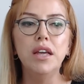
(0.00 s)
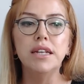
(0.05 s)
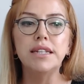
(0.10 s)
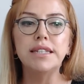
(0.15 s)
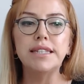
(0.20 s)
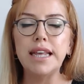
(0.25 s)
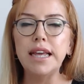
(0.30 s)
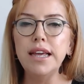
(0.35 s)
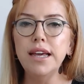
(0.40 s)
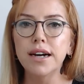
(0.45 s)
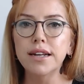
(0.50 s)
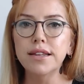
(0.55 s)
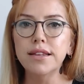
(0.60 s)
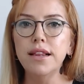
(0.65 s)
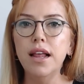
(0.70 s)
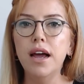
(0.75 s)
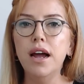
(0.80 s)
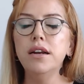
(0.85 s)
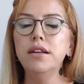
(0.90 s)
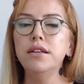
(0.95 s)

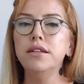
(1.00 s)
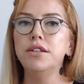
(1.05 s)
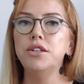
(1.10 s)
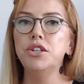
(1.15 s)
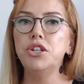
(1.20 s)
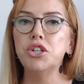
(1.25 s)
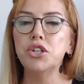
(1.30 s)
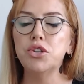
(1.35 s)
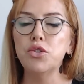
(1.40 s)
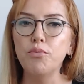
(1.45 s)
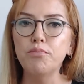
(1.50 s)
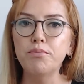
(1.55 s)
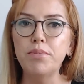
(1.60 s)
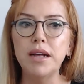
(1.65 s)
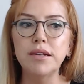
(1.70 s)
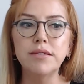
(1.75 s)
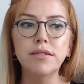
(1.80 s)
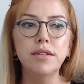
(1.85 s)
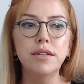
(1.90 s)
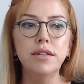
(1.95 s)
Seyahatler, iş
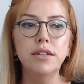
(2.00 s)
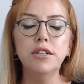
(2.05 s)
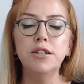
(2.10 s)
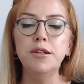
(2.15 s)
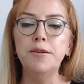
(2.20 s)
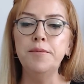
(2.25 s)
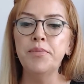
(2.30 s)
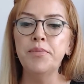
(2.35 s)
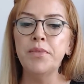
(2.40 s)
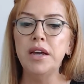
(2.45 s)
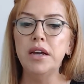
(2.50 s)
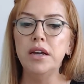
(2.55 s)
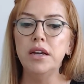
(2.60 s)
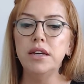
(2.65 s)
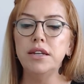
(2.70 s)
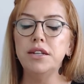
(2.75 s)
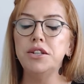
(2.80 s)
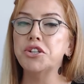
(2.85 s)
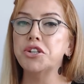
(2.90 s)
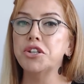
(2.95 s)
toplantıları,
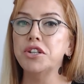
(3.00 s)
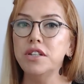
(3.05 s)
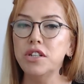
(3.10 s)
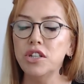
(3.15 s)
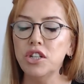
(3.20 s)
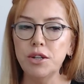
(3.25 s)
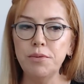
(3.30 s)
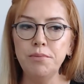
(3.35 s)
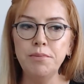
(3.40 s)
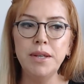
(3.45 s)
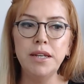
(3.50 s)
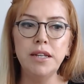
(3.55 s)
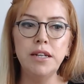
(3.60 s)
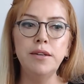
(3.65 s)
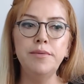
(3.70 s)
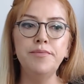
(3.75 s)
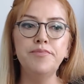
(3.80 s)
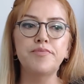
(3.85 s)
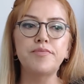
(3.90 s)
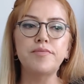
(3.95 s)
iş girişimleri,
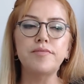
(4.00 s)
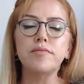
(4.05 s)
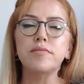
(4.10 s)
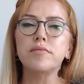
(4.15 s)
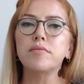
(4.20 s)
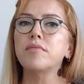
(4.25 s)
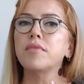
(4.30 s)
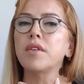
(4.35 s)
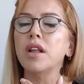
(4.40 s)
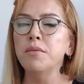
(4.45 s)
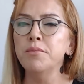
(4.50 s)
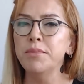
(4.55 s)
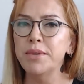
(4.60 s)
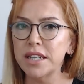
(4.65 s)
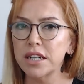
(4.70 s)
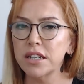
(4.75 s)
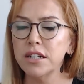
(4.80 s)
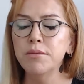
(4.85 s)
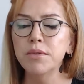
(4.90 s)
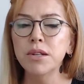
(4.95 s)
bir
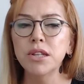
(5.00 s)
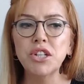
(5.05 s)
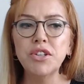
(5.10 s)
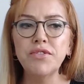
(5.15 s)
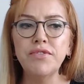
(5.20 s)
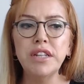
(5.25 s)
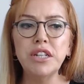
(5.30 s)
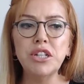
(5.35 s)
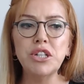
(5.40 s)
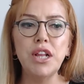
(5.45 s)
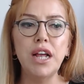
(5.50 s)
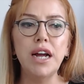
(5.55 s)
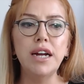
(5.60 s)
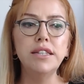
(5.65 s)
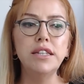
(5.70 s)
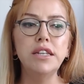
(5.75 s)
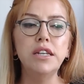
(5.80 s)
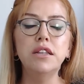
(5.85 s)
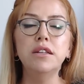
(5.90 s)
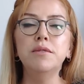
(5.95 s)
takım alışverişler
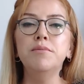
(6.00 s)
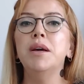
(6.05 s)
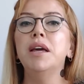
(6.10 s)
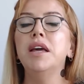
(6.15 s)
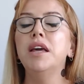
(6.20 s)
diyelim.